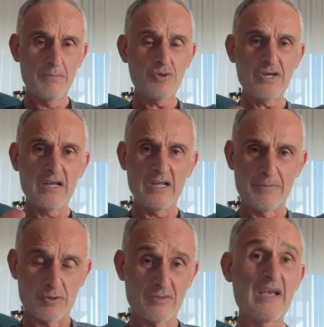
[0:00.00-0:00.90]
Bu şekilde
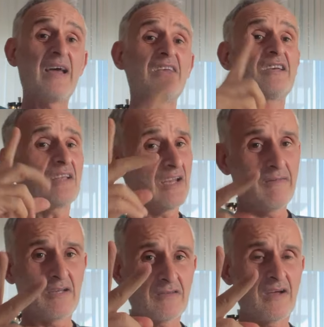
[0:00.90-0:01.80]
yapıyorsunuz. Eğer iki tane
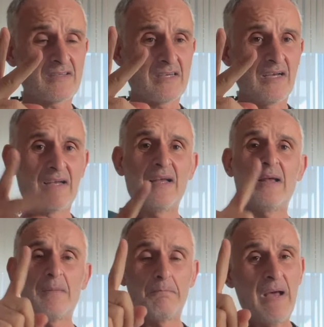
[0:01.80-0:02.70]
eviniz varsa
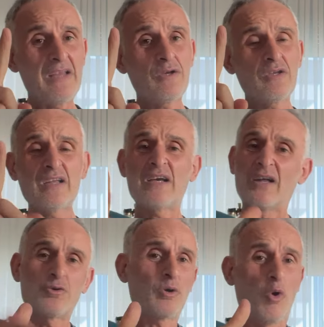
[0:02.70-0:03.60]
belge ya da
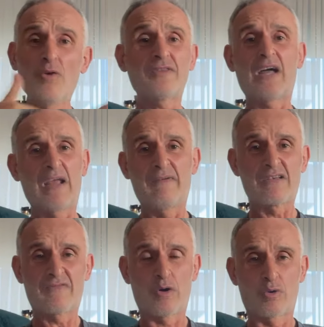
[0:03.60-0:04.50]
atıyorum 10 tane
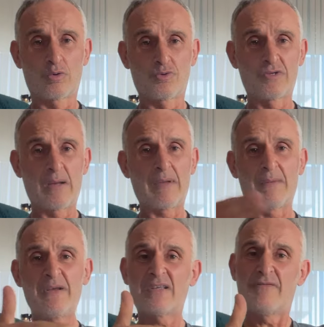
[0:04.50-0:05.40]
eviniz olduğunu düşünelim.
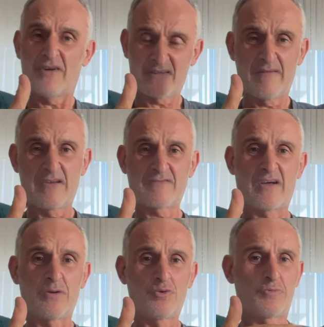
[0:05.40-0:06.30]
Yani birden fazla eviniz
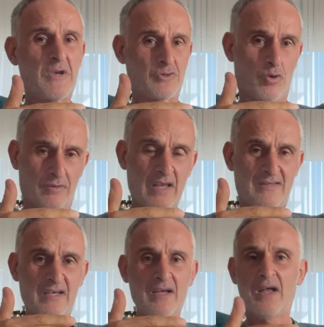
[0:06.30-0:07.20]
var. 3, 5, 10
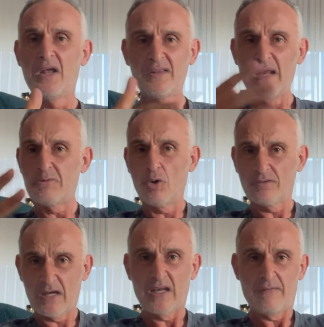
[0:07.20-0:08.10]
neyse. Diyelim ki
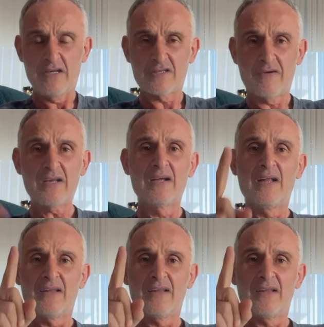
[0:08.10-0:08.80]
10 tane eviniz var.